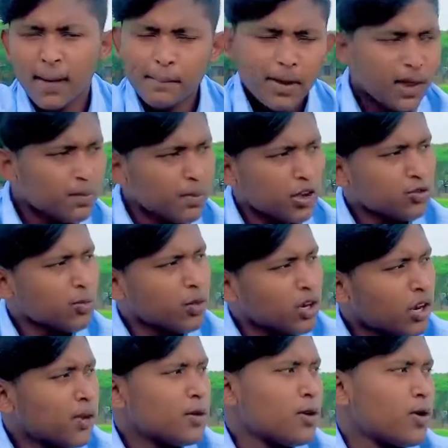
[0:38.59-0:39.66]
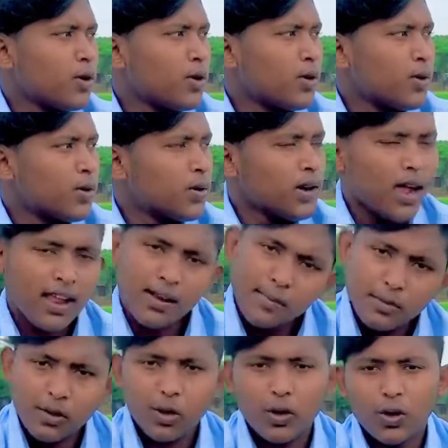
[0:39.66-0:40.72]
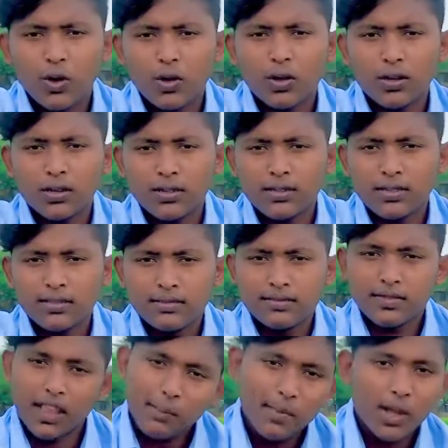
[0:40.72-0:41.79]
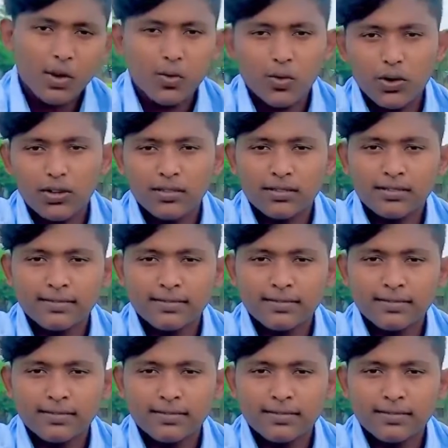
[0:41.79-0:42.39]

মেয়েটা তখন বলে উঠল এই শোনো আই লাভ ইউ